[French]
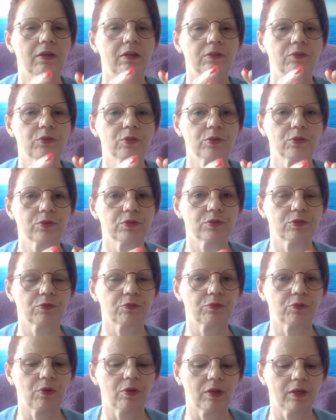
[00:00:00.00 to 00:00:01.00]
de
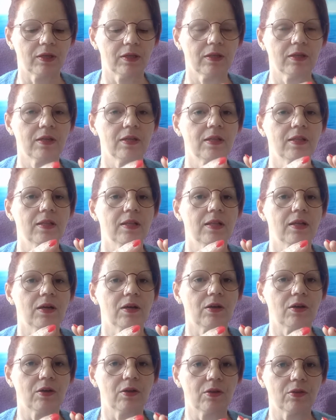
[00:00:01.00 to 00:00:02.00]
recevoir
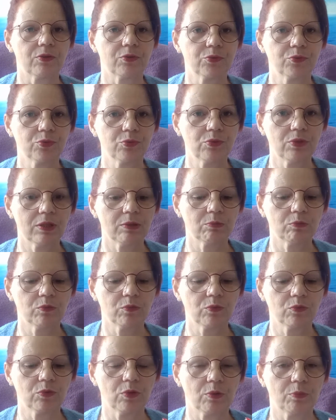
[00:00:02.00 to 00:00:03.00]
euh, tout
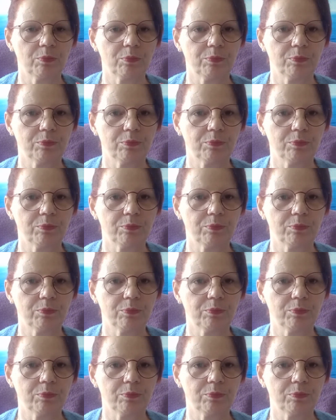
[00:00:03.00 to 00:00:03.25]
l'amour